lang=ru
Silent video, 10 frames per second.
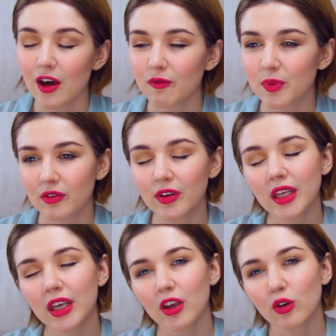Впервые
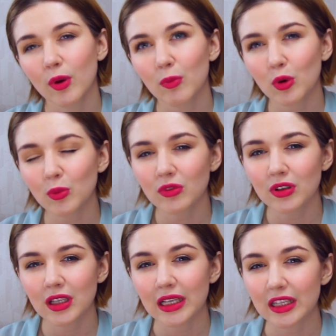я ее
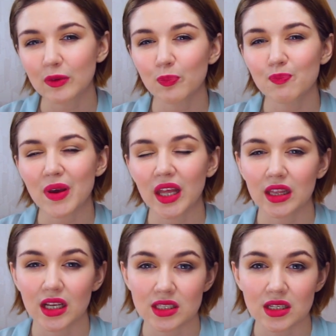попробовала лет пять
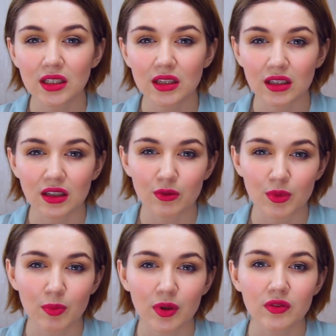назад, тогда у
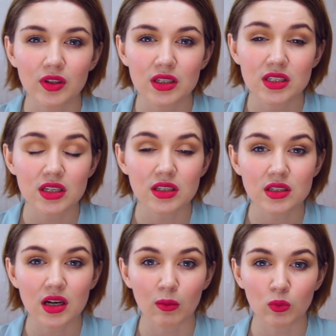меня появилась
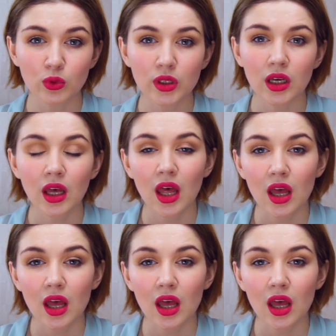кисть Кабуки,